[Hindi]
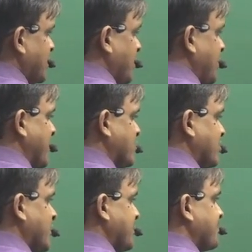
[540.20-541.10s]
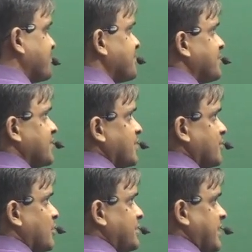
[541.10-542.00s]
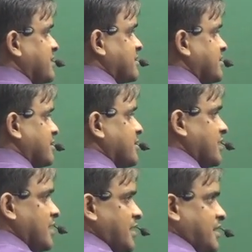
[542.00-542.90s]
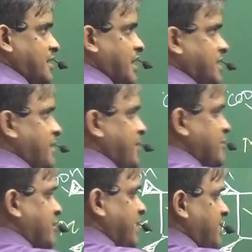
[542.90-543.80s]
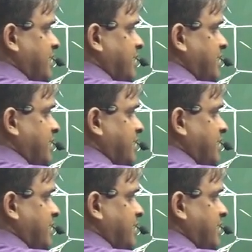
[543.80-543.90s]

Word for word: ये भी मेज़ो है बोलो यस क्या ये मेज़ो है या